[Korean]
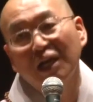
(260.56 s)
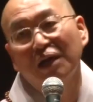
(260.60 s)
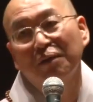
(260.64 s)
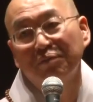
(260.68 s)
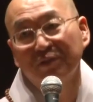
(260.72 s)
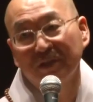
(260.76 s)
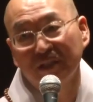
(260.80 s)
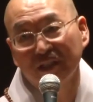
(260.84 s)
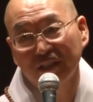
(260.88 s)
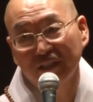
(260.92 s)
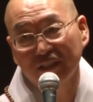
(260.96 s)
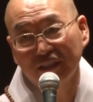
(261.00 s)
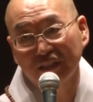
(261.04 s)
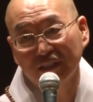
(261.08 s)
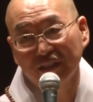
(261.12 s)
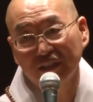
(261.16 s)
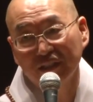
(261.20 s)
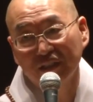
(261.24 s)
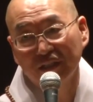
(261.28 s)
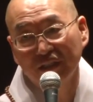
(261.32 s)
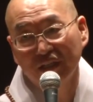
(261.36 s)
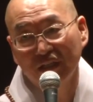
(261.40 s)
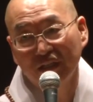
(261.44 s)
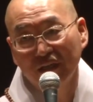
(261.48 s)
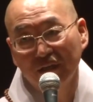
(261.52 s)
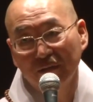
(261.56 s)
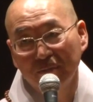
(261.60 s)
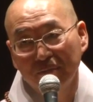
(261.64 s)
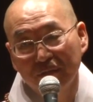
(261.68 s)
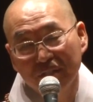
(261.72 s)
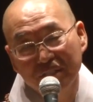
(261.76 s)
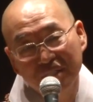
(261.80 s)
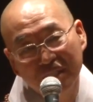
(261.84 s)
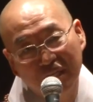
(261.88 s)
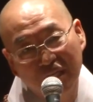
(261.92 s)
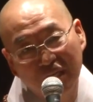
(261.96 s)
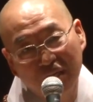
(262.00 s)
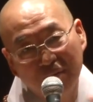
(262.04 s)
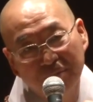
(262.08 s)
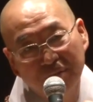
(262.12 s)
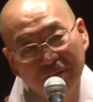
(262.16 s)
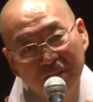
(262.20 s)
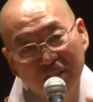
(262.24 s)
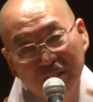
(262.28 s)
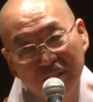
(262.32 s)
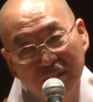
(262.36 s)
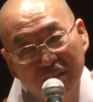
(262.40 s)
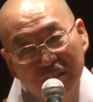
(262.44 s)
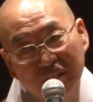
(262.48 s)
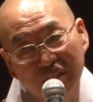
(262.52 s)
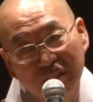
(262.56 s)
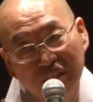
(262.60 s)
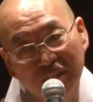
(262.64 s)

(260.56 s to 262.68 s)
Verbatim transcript: 버리는 거예요. 벗어나 버리는 거는